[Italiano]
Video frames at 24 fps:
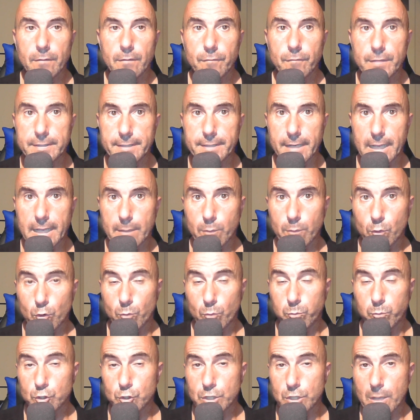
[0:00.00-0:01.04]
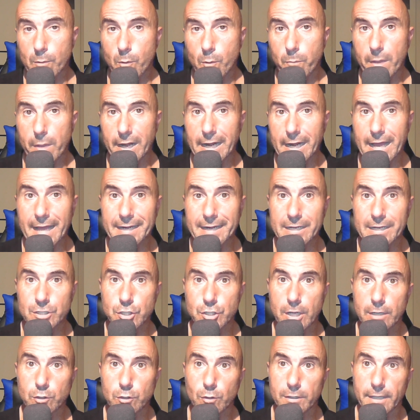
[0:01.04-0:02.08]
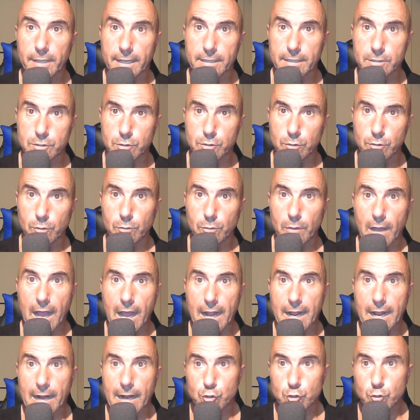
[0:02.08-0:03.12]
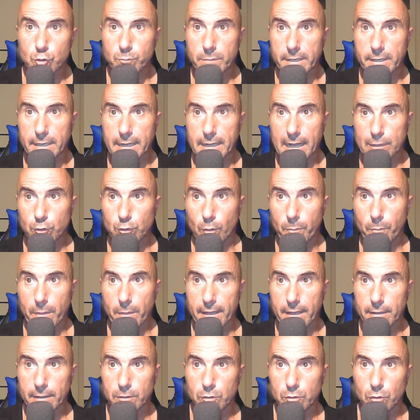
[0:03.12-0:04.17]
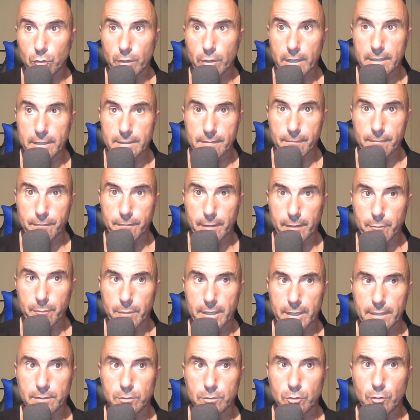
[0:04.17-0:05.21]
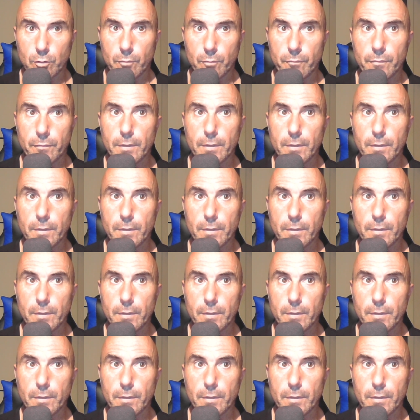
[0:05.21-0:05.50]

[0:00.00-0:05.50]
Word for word: Vedremo, non possiamo parlarne certo adesso, a calcio un mercato aperto ed in fermento.